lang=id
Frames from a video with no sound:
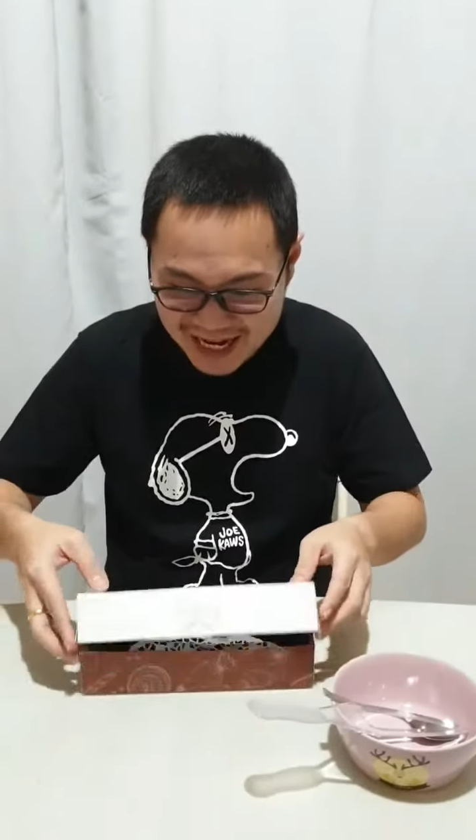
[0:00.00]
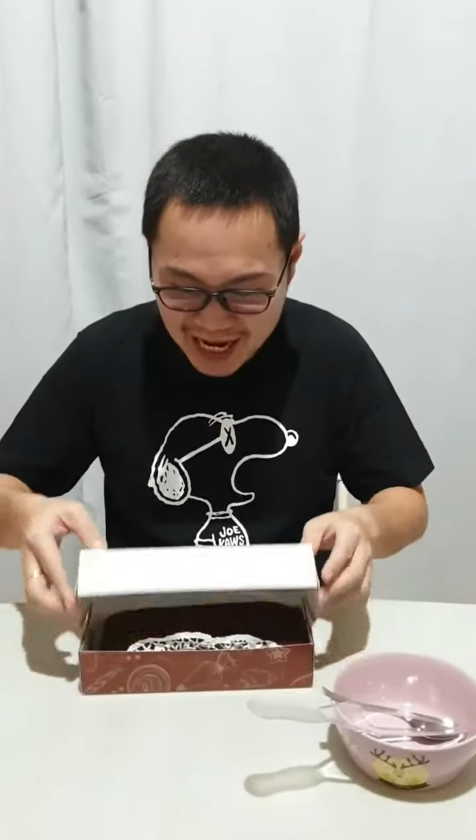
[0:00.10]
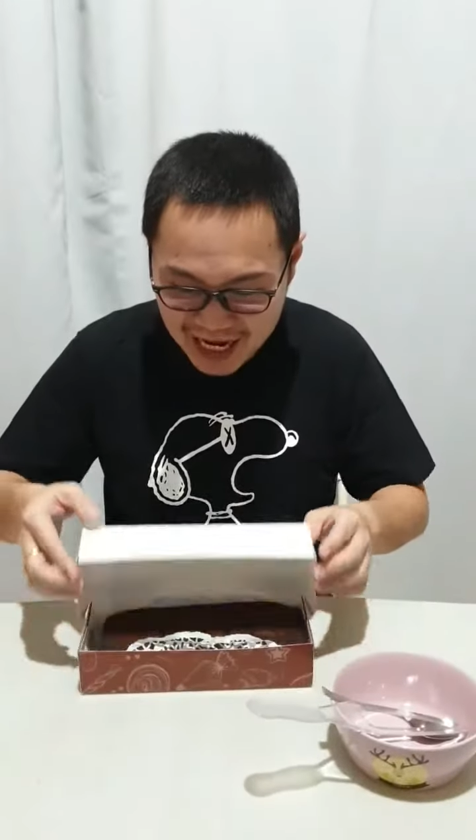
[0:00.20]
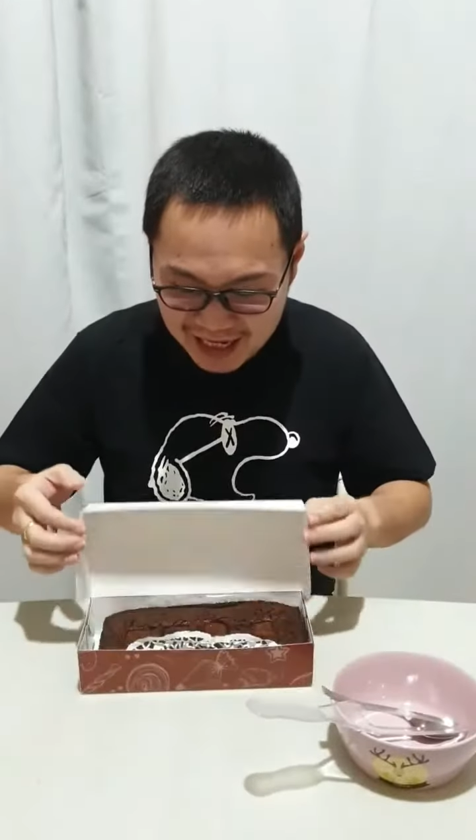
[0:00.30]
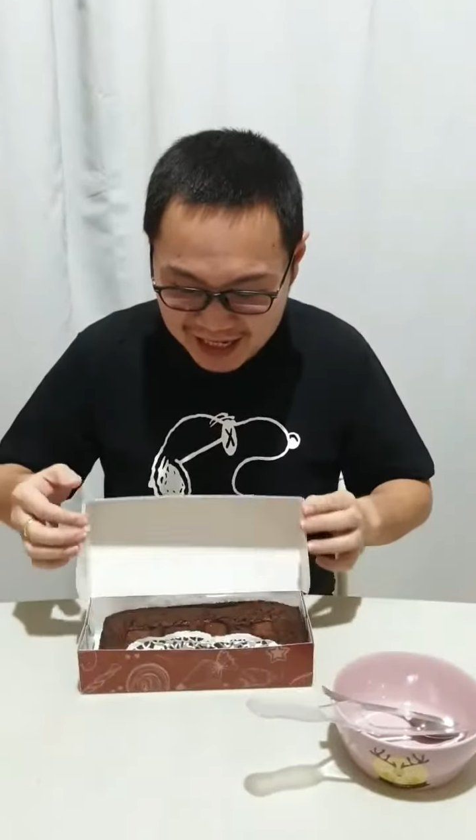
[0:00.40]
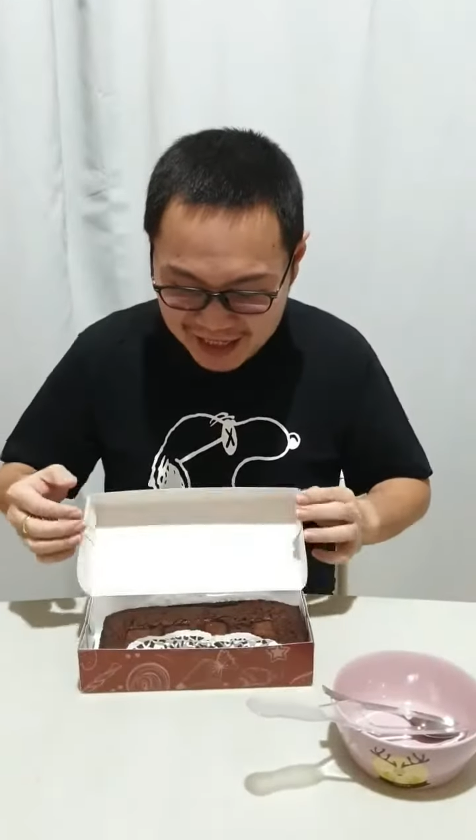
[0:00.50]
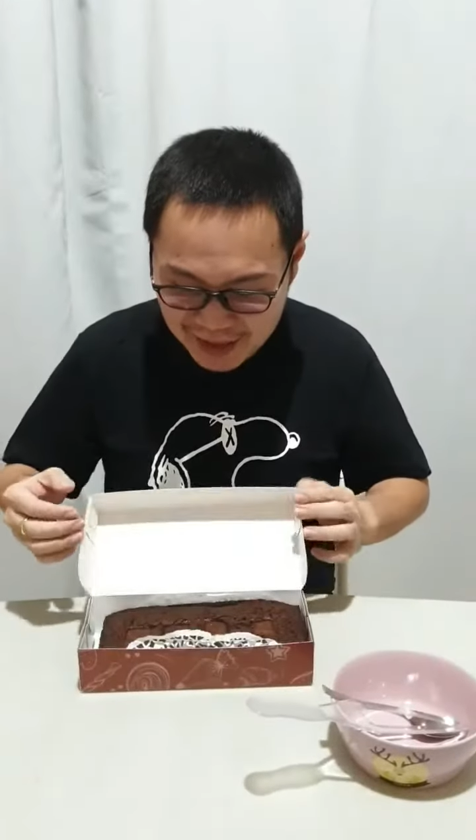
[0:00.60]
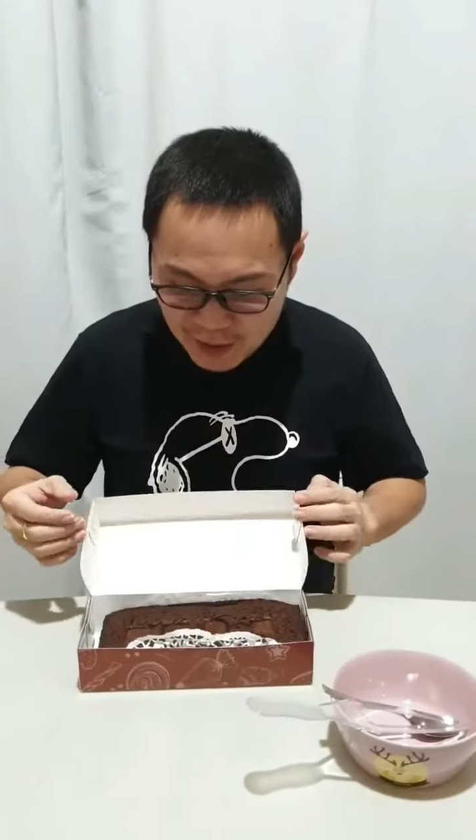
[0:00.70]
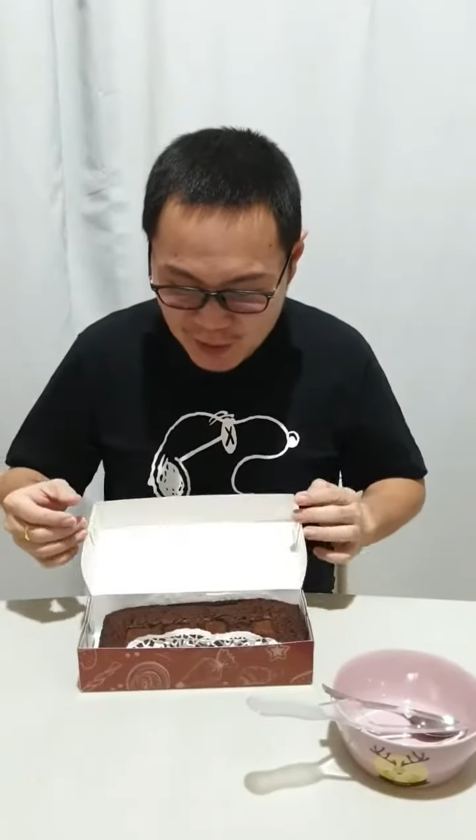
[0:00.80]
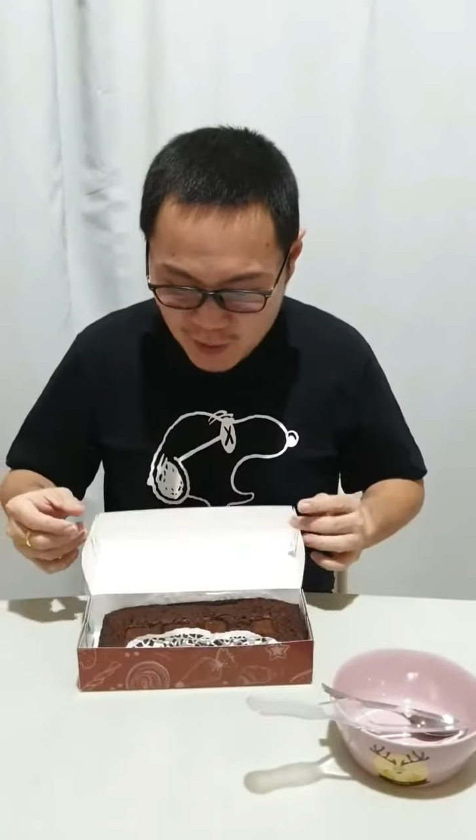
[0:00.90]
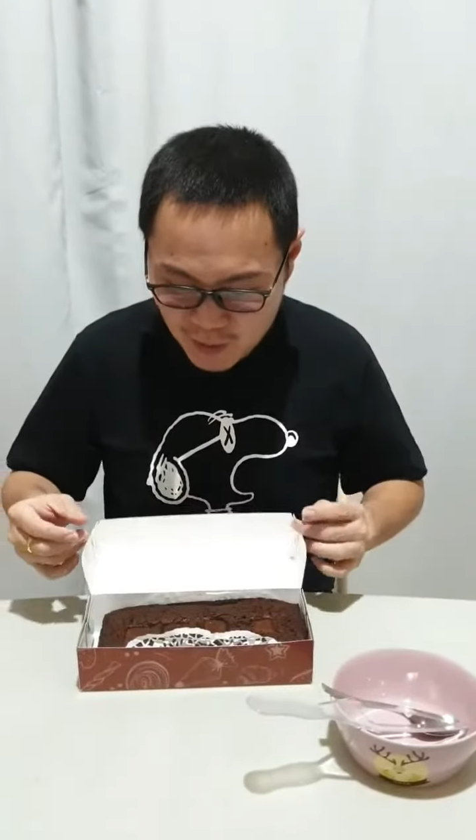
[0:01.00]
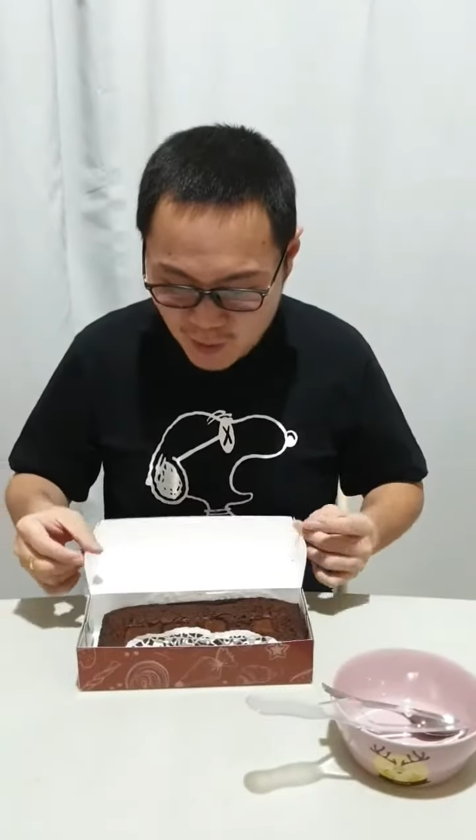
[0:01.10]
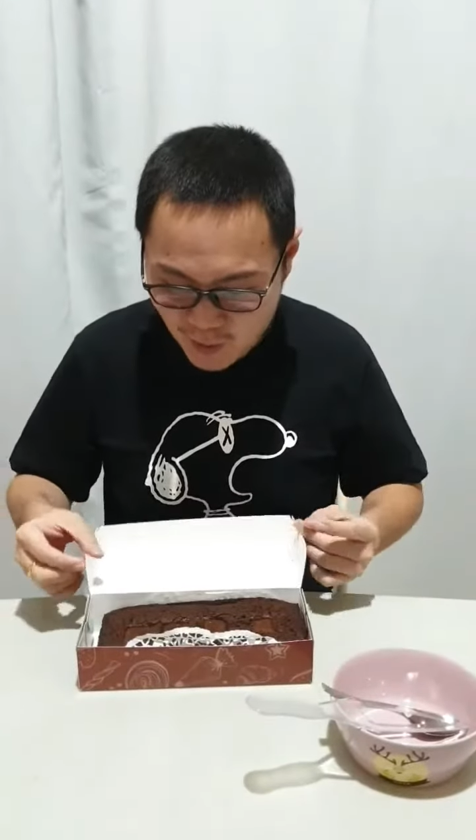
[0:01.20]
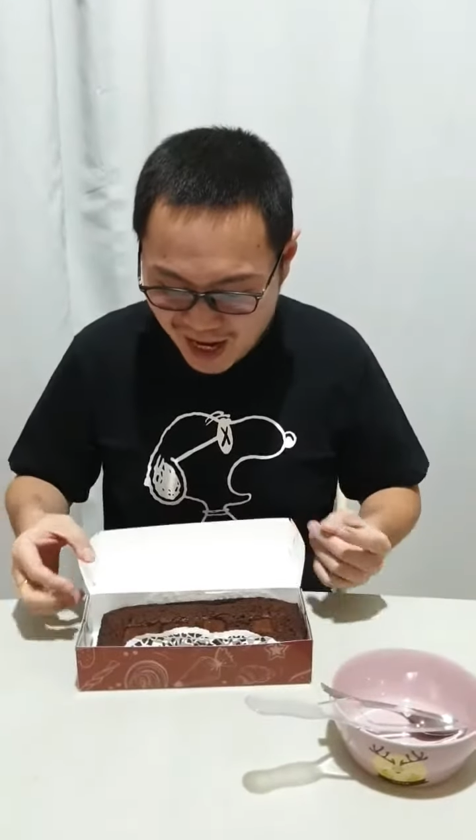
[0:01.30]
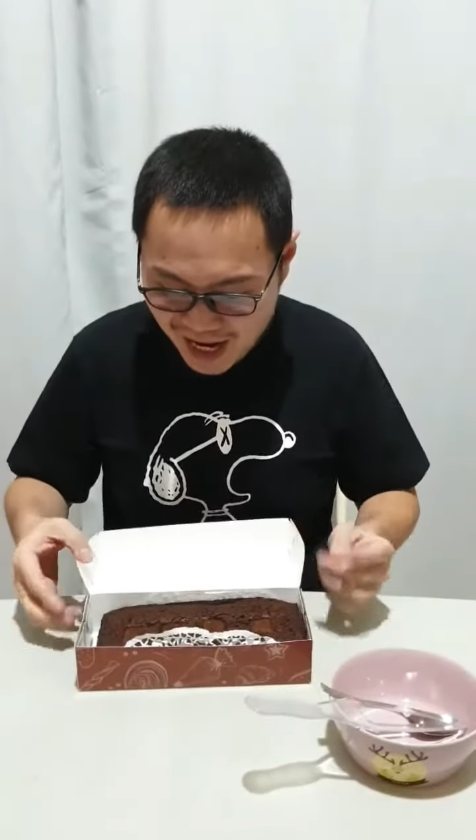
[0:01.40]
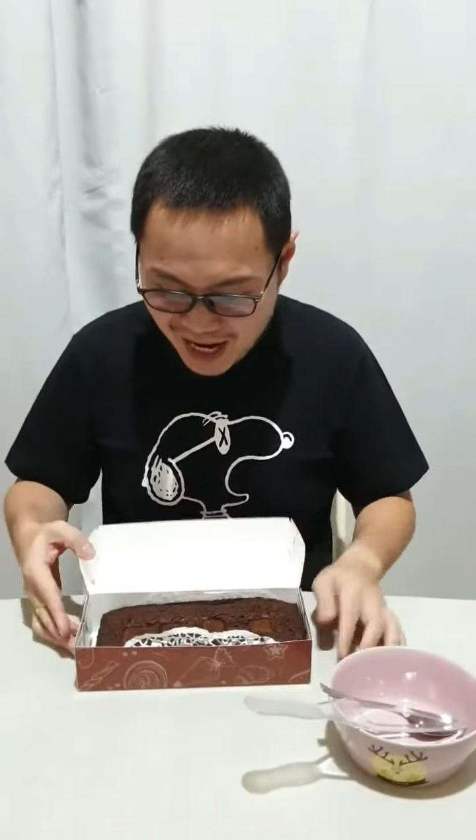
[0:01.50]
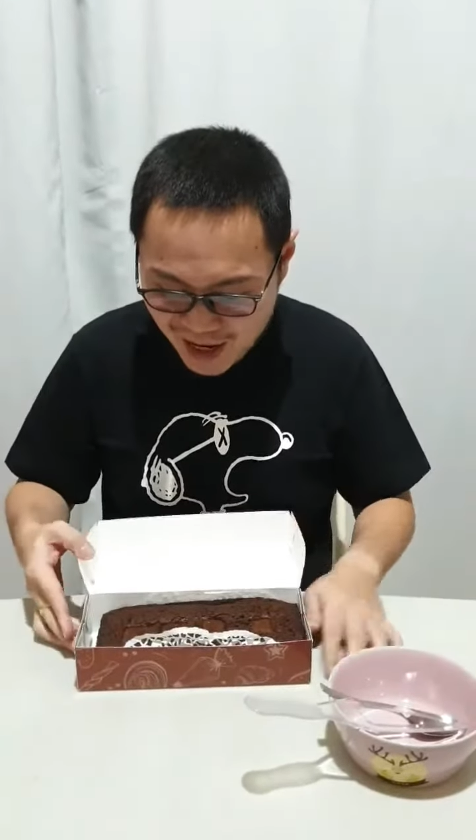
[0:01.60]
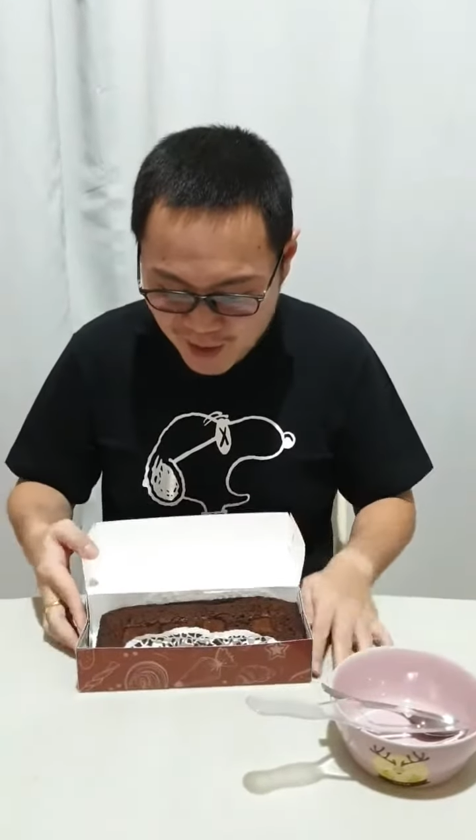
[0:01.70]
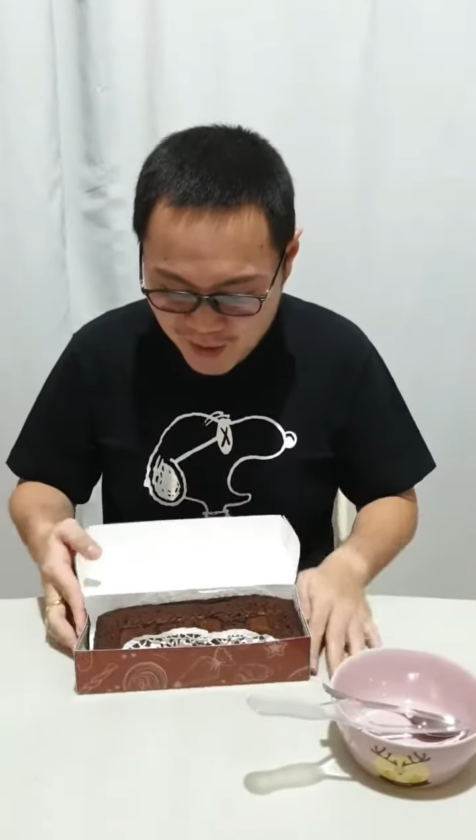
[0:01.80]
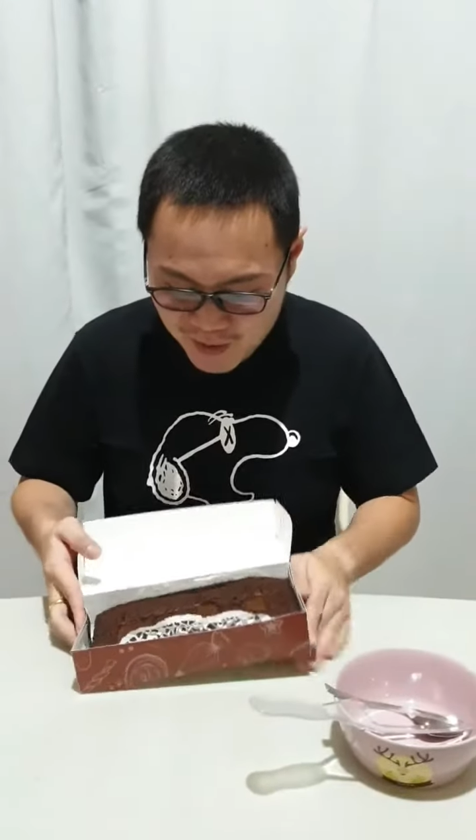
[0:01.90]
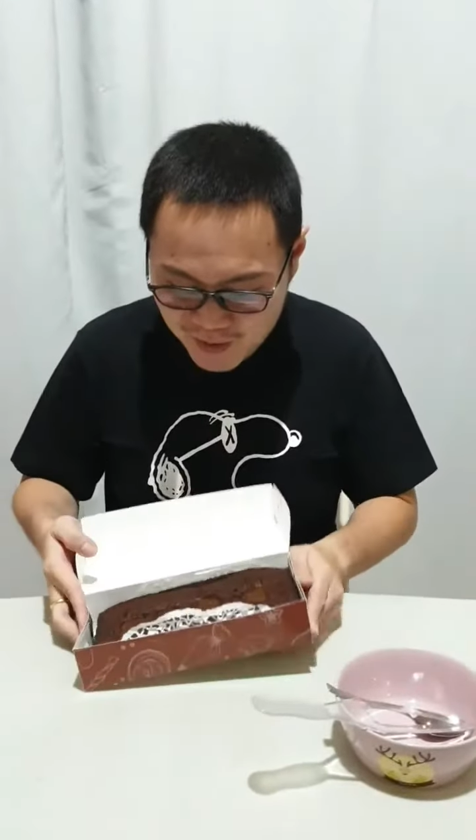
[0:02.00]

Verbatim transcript: ya. Wow,